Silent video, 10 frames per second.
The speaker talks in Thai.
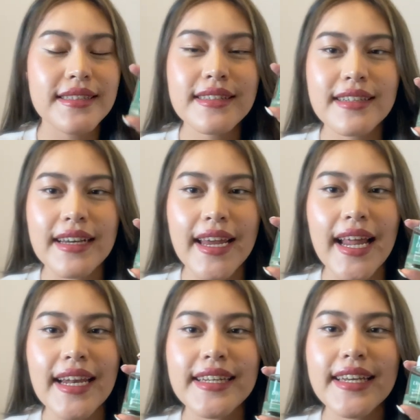ซึ่งหนึ่งใน
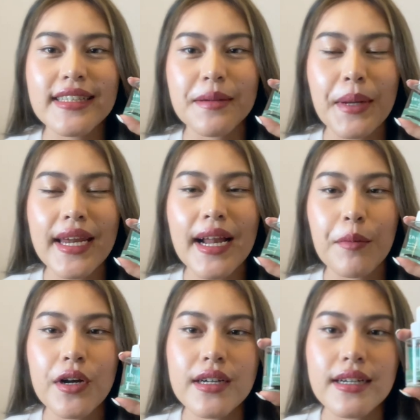นั้นที่อยากจะมาแนะ
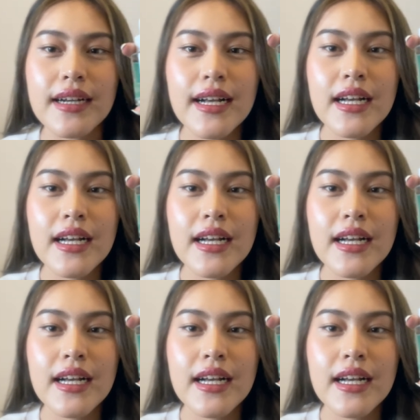นำก็คือ